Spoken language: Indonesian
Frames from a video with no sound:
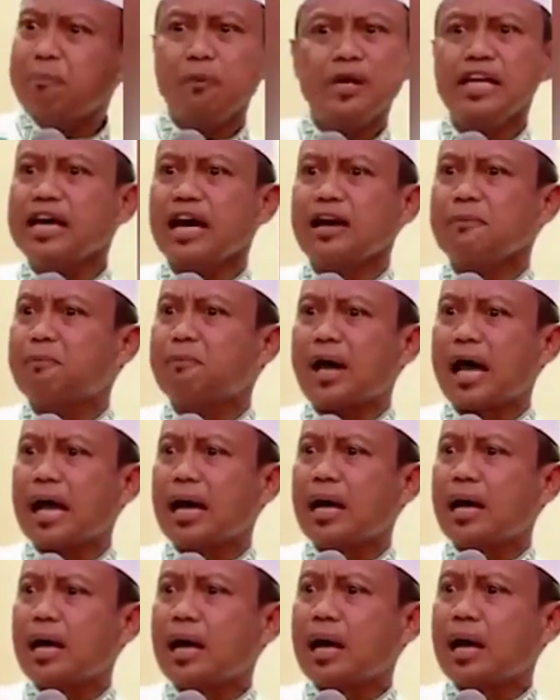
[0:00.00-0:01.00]
Ada pilihan
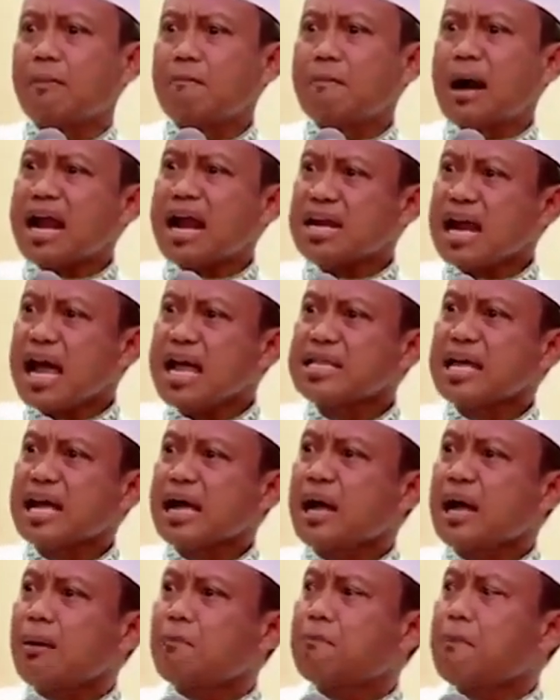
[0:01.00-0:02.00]
pak.
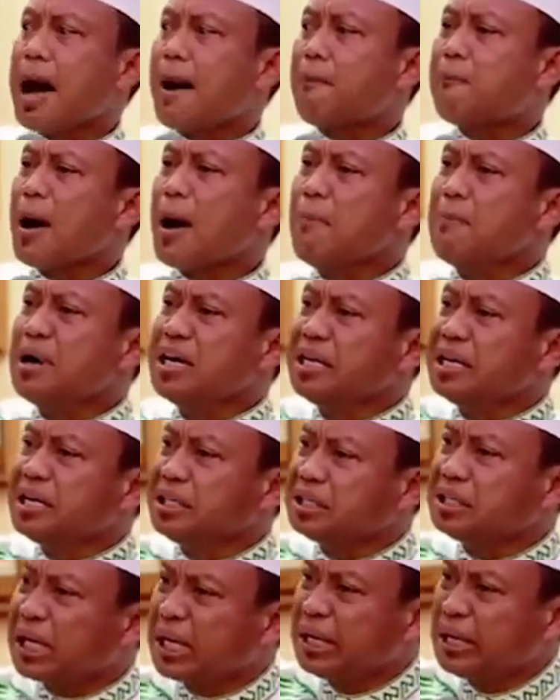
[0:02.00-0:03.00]
Maknanya bapak
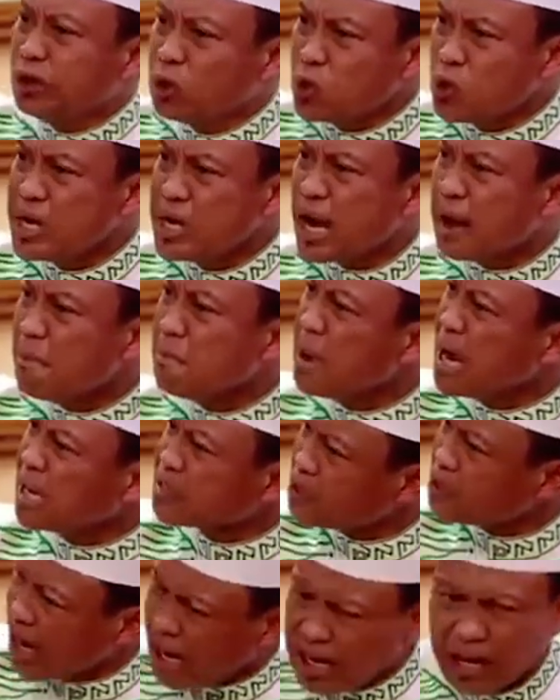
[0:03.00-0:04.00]
menderita di
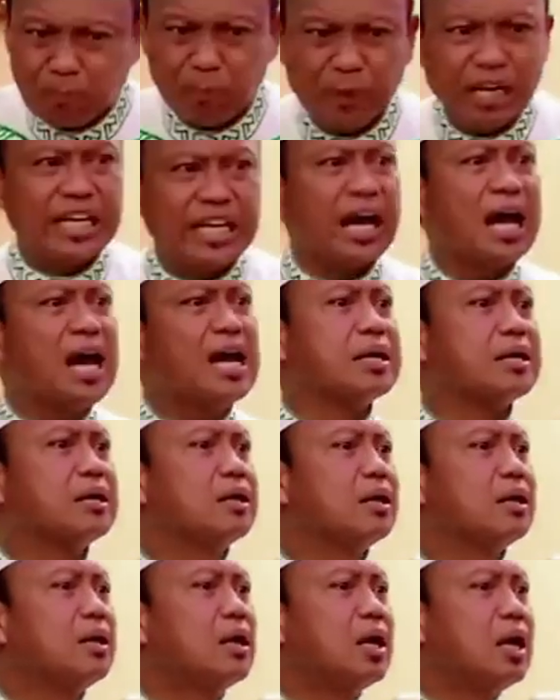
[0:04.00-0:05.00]
dunia masih ada
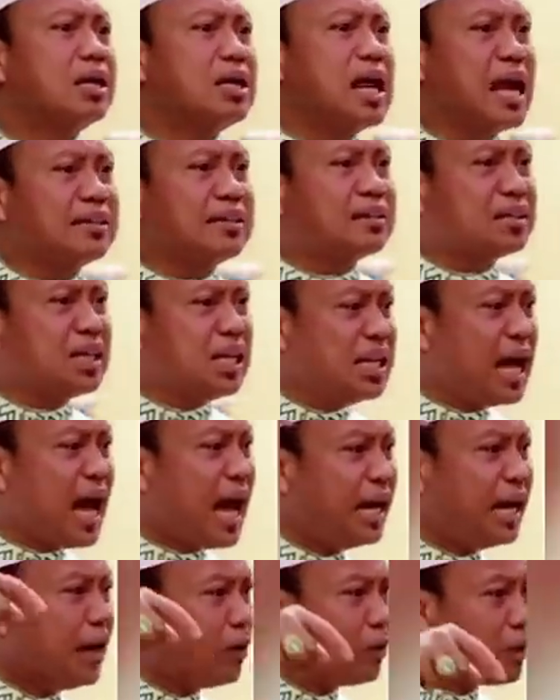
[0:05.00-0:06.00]
pilihan. Dan
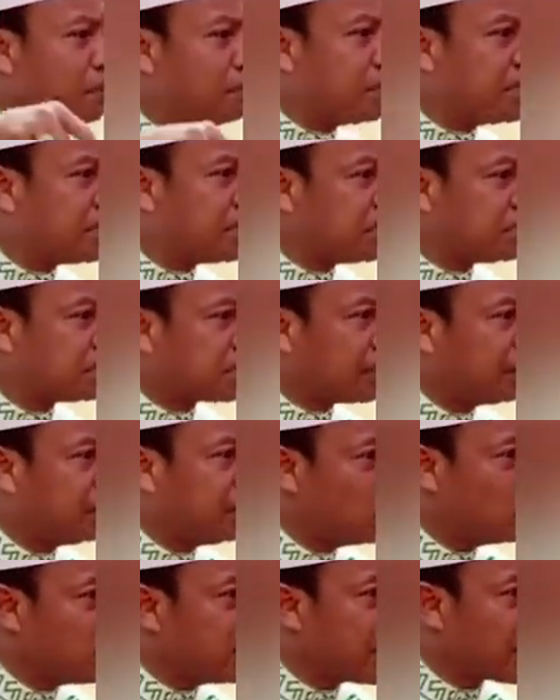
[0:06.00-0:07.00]
tidak ada orang
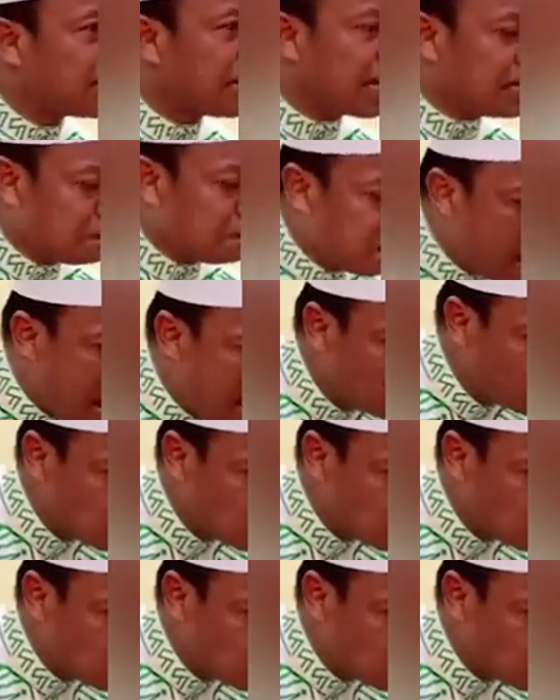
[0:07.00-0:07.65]
menderita di dunia dari